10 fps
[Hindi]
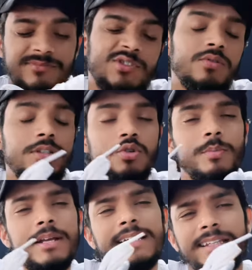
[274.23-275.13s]
तो इसको
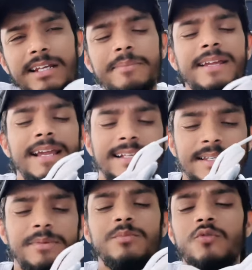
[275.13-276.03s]
मैं किधर भी
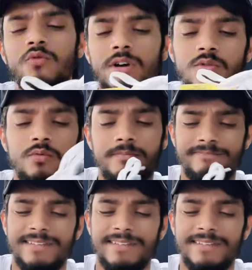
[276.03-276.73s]
कैसे भी मूव करूँ